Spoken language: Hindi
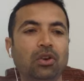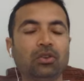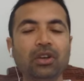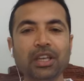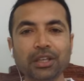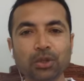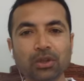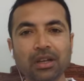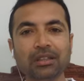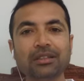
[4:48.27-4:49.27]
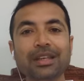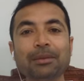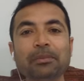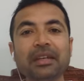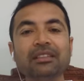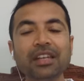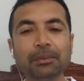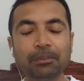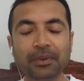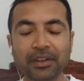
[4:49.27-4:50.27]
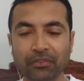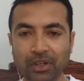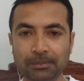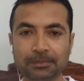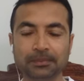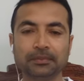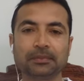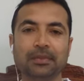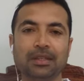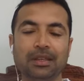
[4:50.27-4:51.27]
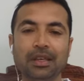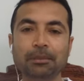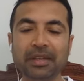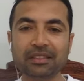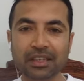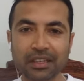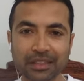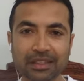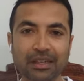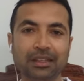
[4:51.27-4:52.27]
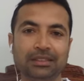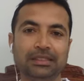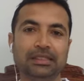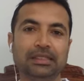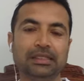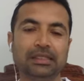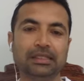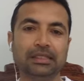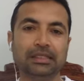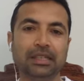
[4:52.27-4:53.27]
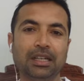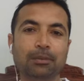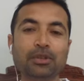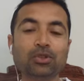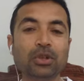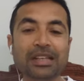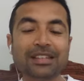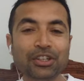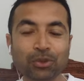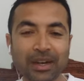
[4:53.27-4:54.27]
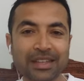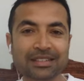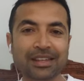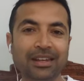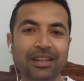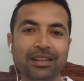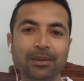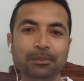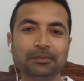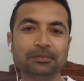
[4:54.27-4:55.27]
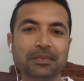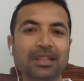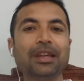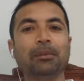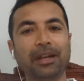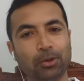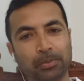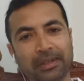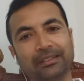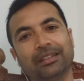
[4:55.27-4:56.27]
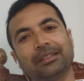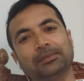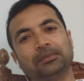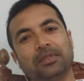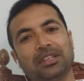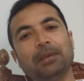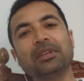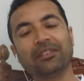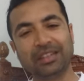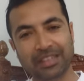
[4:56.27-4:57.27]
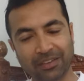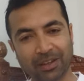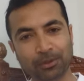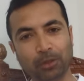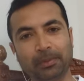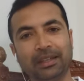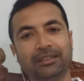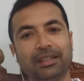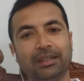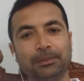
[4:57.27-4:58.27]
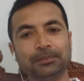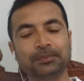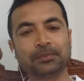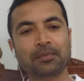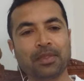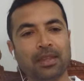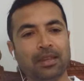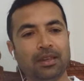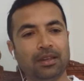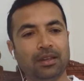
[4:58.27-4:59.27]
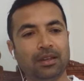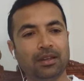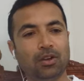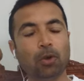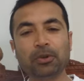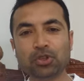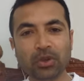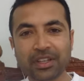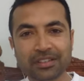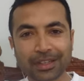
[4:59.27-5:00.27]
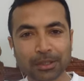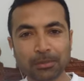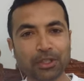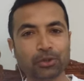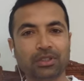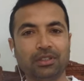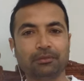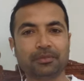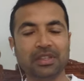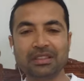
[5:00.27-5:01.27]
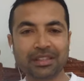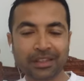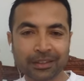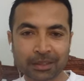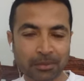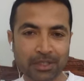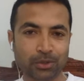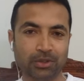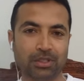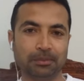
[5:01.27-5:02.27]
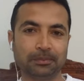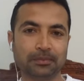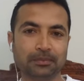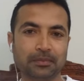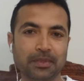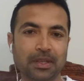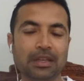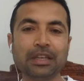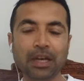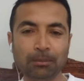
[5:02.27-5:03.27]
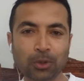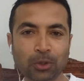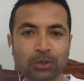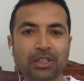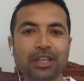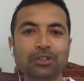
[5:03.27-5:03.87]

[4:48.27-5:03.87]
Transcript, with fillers: डॉक्टर ए क्यू ख़ान एक बेहतरीन प्लेटफॉर्म एक बेहतरीन अदारा अब इसको कैसे यूटिलाइज़ करना है ये हमारे ऊपर आता है ये मियाँ वाली की आवाम के ऊपर आता है अपॉर्चुनिटीज़ ख़त्म नहीं होती ज़िंदगी ख़त्म नहीं होती ये हम लोग होते